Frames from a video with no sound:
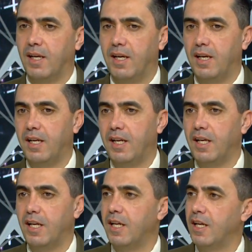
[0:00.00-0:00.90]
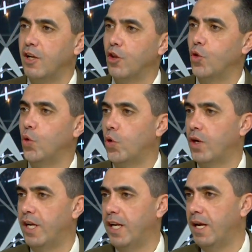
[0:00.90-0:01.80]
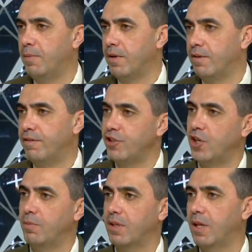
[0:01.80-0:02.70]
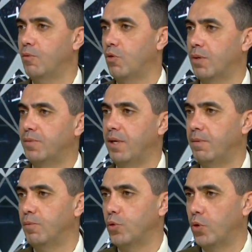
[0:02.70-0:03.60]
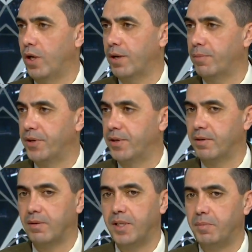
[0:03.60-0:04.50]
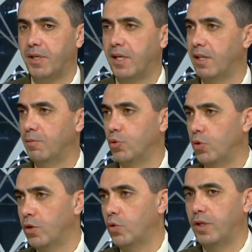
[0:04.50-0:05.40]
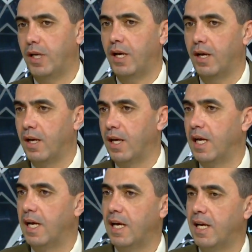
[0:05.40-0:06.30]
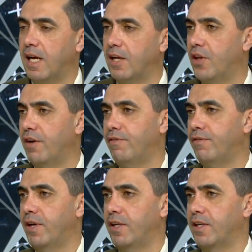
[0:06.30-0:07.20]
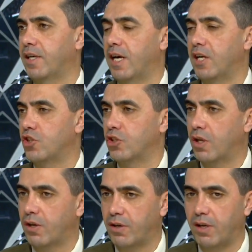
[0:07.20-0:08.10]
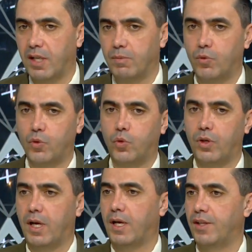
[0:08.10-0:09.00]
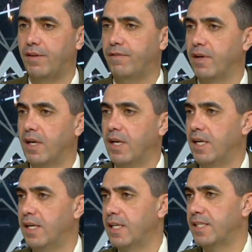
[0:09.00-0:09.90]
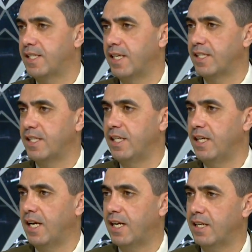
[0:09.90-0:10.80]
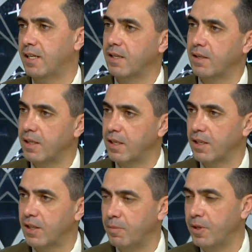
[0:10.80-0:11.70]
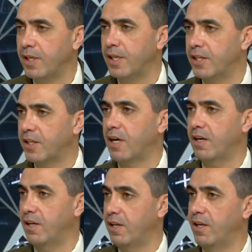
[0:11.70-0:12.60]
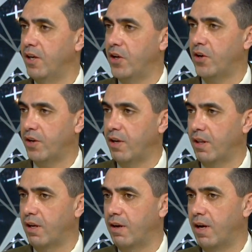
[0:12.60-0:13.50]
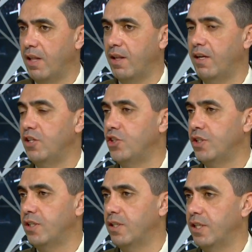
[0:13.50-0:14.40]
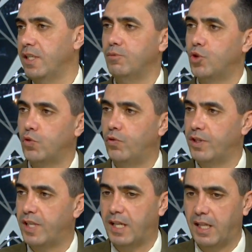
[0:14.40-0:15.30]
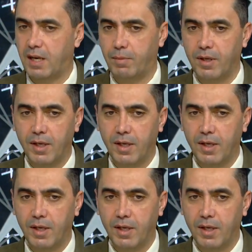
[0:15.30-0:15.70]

الظهور الاعلامي فجاه بيطلع بيقول لك بدنا نعمل بطوله عربيه يمكن هذه البطوله يكون لها آه، اهداف يعني خارج اطار الرياضه ممكن يكون لها اهداف آه، سياسيه لكن ضمن آه، صحيح. نطاق صحيح. الرياضه صحيح. هذا الشيء احنا بنشوفه في الاتحاد العربي